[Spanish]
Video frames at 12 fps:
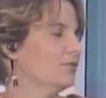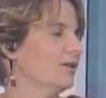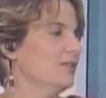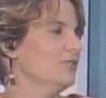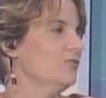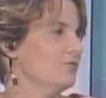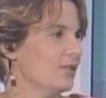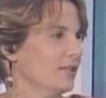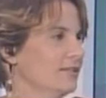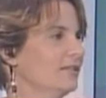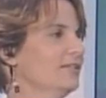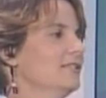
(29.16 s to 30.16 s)
años
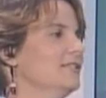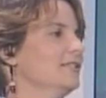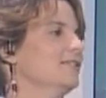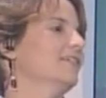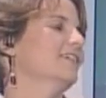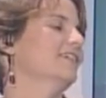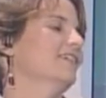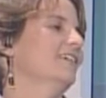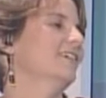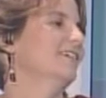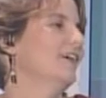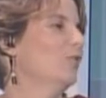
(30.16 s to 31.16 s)
antes,
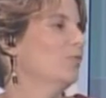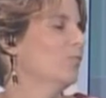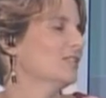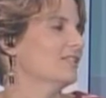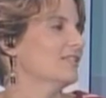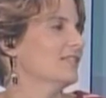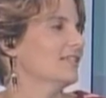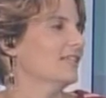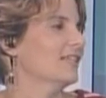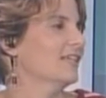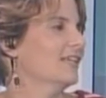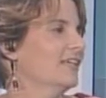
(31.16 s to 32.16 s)
eh, ya ocupaste
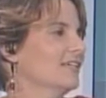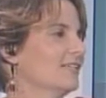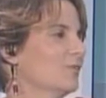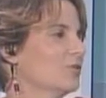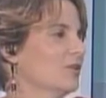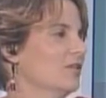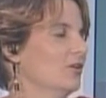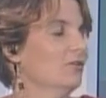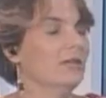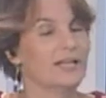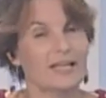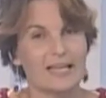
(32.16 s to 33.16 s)
este, esta
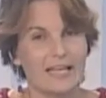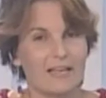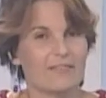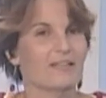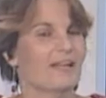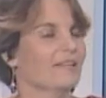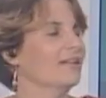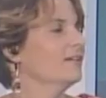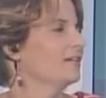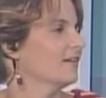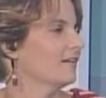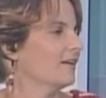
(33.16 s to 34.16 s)
posición y hace
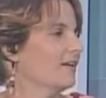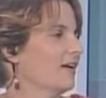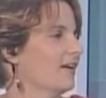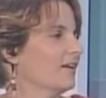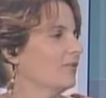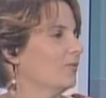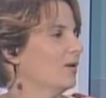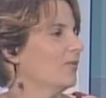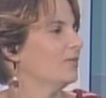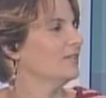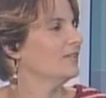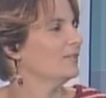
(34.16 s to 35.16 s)
nada ha
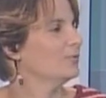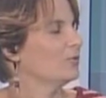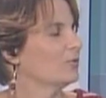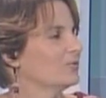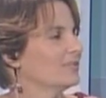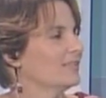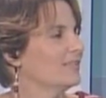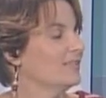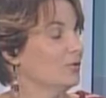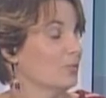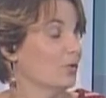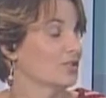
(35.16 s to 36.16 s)
renovado el título el
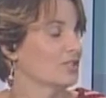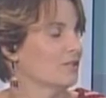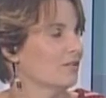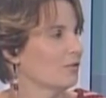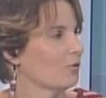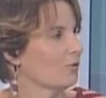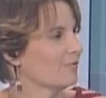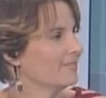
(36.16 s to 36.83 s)
título, por así decirlo.